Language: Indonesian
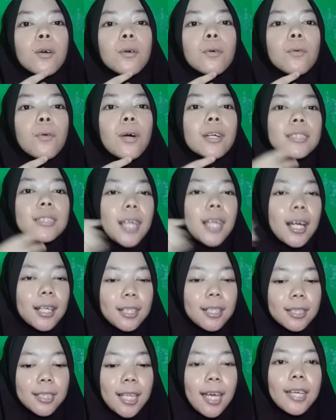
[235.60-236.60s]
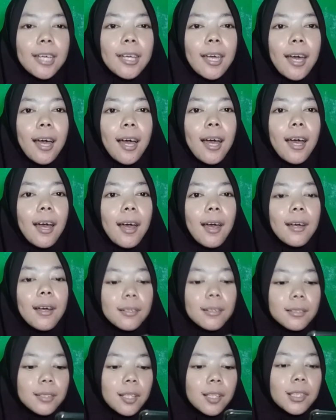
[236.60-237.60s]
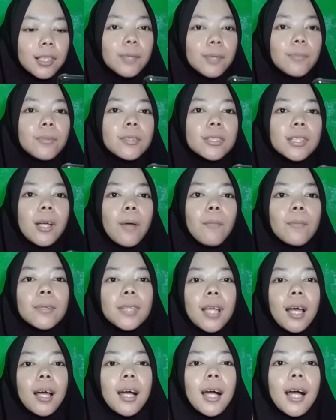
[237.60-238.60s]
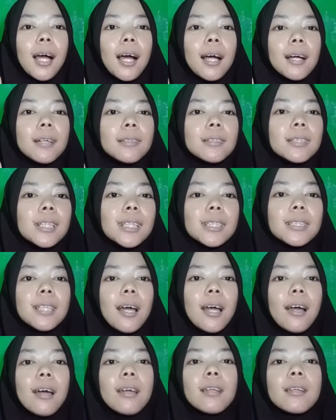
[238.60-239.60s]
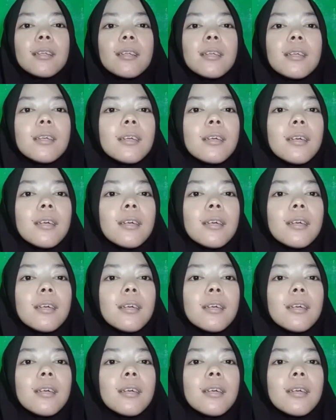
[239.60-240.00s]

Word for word: wajah kita ya. Jadi bisa menangkal dari